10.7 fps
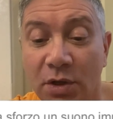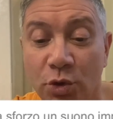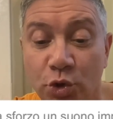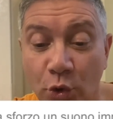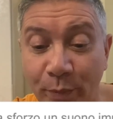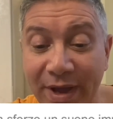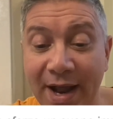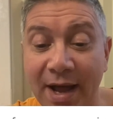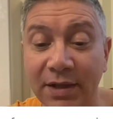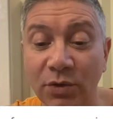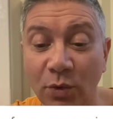
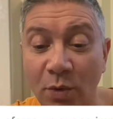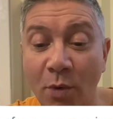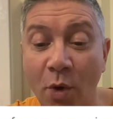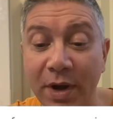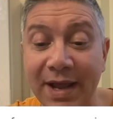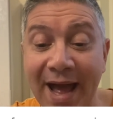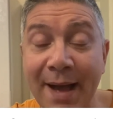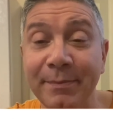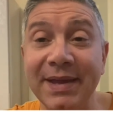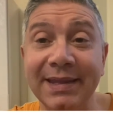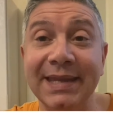superando rumori
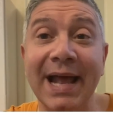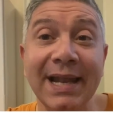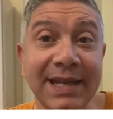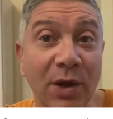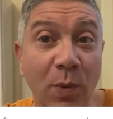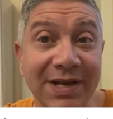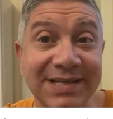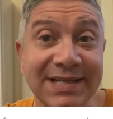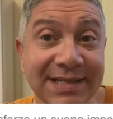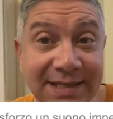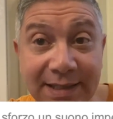ambientali di
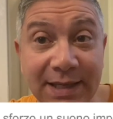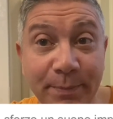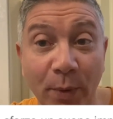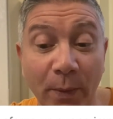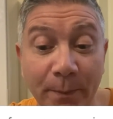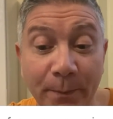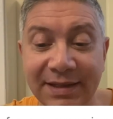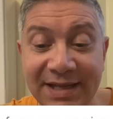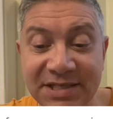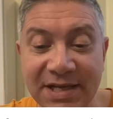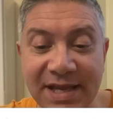qualsiasi tipo,
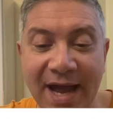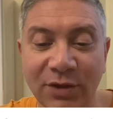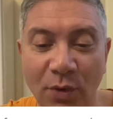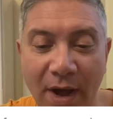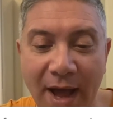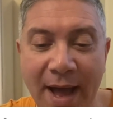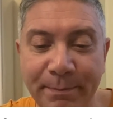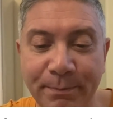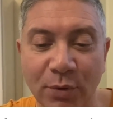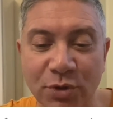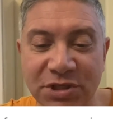disegnato
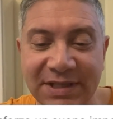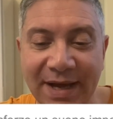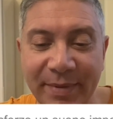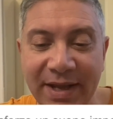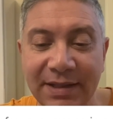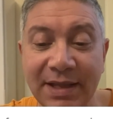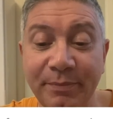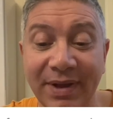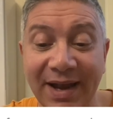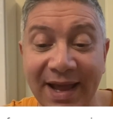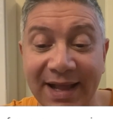appositamente
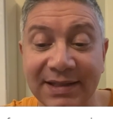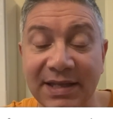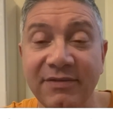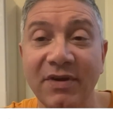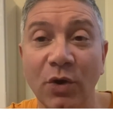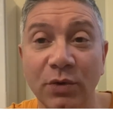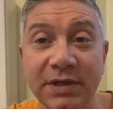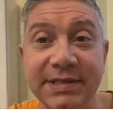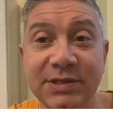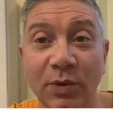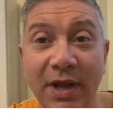per le cattive condizioni